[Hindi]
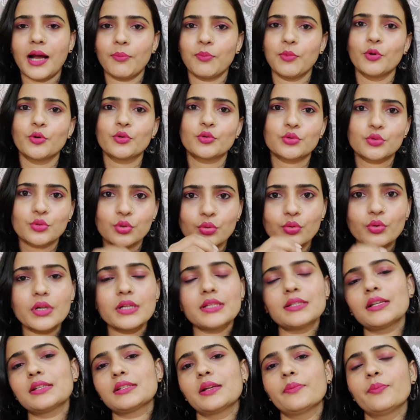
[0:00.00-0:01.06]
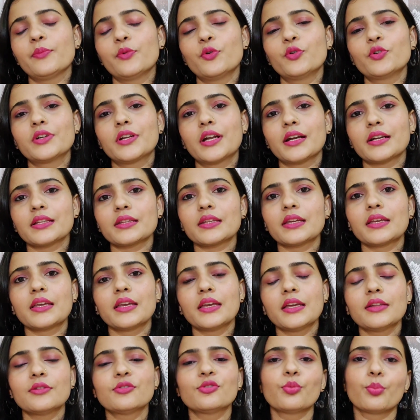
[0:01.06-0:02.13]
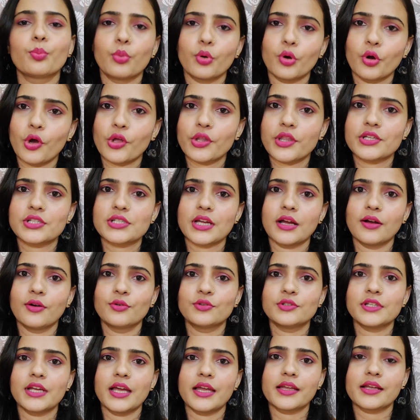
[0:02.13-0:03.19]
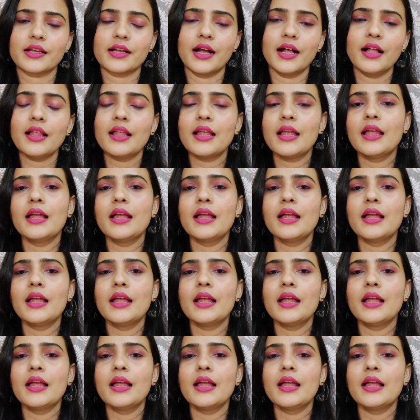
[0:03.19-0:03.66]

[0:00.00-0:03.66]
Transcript: आप लोग थोड़ा सा सपोर्ट कर देंगे तो बहुत अच्छा हो जाएगा